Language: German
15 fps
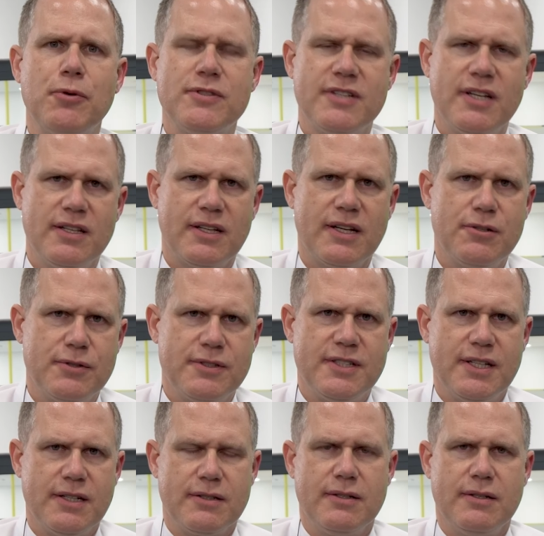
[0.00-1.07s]
Prozent
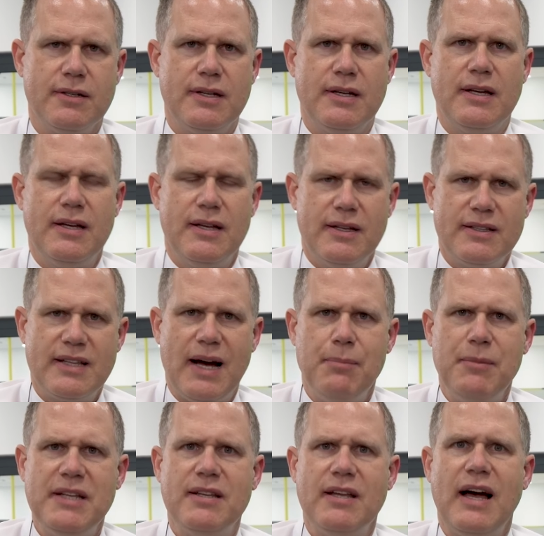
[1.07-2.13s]
reduziert.
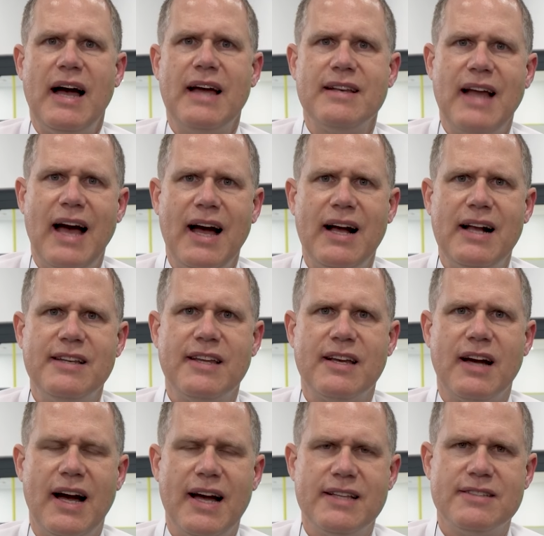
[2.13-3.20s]
Damit ein
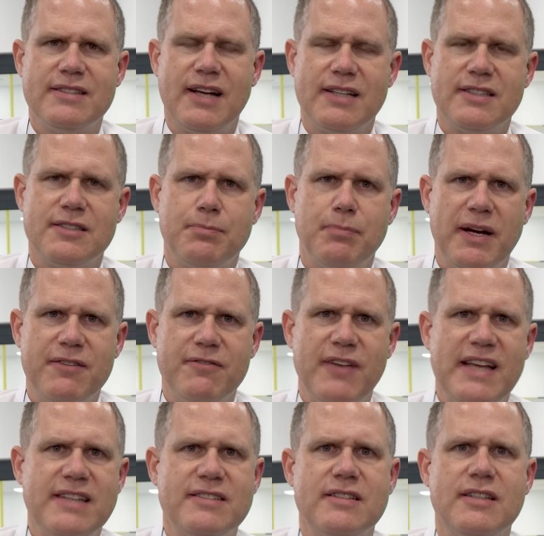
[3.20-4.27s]
nachhaltiger Einsatz bei
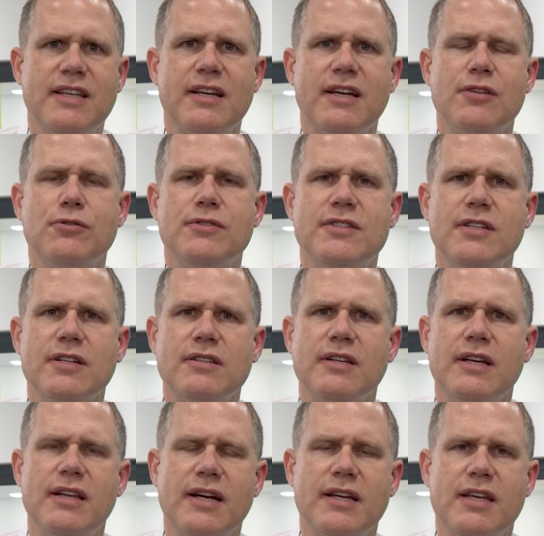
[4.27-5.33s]
wesentlich reduzierten
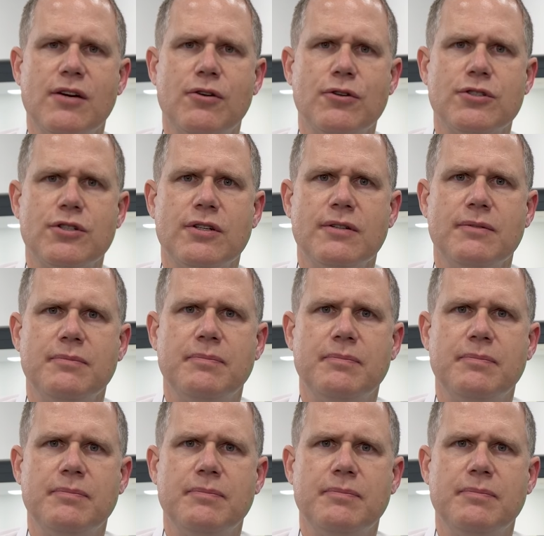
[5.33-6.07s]
Energiekosten.